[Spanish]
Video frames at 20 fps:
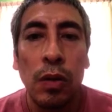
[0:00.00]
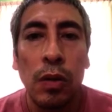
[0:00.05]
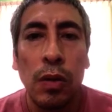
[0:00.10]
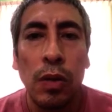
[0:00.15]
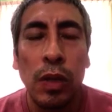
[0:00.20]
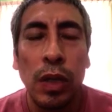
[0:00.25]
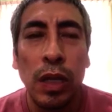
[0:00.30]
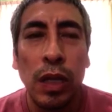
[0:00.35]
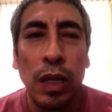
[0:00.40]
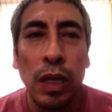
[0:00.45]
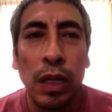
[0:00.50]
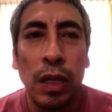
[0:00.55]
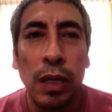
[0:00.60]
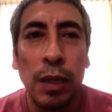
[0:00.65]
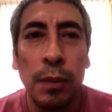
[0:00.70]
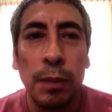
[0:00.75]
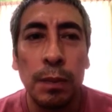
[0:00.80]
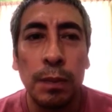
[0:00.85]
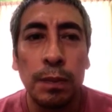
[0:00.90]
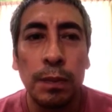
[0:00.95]
lo
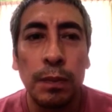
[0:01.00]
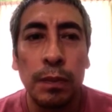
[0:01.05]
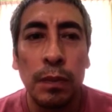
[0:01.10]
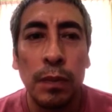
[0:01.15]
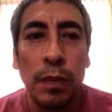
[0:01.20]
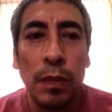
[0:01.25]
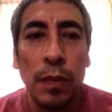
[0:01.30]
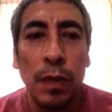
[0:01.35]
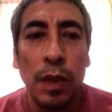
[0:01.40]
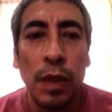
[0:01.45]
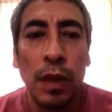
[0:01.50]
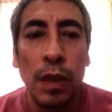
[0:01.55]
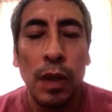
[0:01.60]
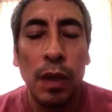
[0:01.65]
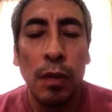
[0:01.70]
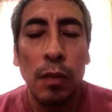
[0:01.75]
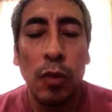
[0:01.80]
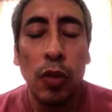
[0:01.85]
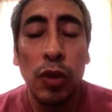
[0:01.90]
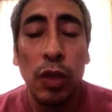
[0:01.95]
que
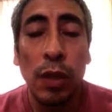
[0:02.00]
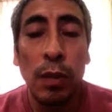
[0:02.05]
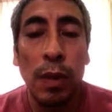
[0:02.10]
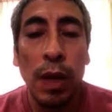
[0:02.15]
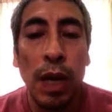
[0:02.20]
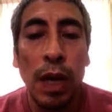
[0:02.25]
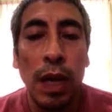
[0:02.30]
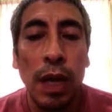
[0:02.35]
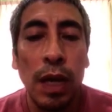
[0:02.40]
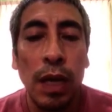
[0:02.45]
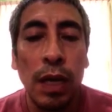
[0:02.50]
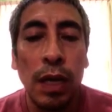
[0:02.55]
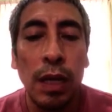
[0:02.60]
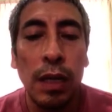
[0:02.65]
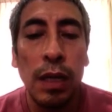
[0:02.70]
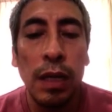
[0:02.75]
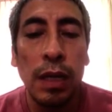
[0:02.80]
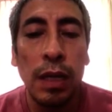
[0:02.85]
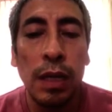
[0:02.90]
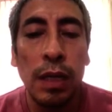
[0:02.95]

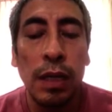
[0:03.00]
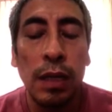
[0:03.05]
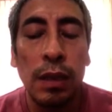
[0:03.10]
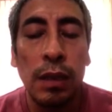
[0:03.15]
motiva eh,